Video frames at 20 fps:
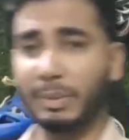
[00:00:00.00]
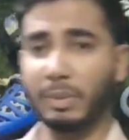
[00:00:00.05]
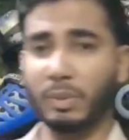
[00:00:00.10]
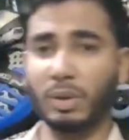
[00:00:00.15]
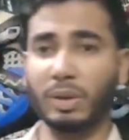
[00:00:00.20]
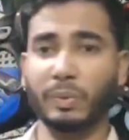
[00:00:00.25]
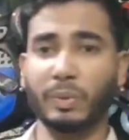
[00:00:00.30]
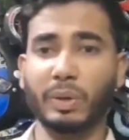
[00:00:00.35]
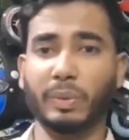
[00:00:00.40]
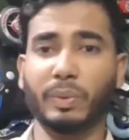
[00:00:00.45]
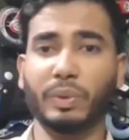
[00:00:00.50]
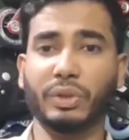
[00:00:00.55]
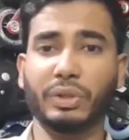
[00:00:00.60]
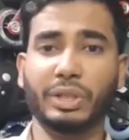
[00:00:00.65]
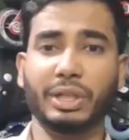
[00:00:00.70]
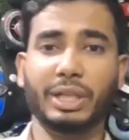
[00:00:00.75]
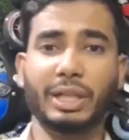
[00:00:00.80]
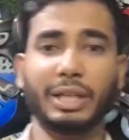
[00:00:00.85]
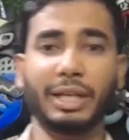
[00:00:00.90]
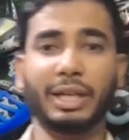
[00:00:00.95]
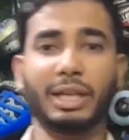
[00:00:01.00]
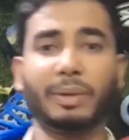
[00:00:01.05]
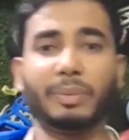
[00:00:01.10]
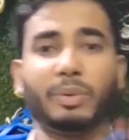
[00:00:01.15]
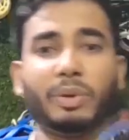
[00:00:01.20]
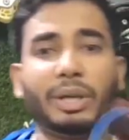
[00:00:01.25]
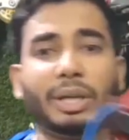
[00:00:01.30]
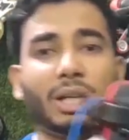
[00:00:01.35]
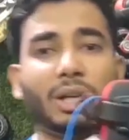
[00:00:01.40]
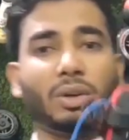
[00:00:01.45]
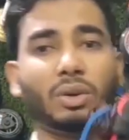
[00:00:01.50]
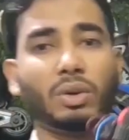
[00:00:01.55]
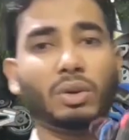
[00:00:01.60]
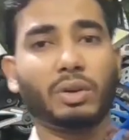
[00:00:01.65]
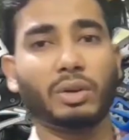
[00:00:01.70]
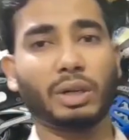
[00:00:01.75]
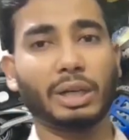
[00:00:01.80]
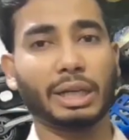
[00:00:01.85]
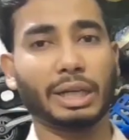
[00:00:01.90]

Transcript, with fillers: আমি বরাবরের মতো যেটা দেখাবো এটা হলো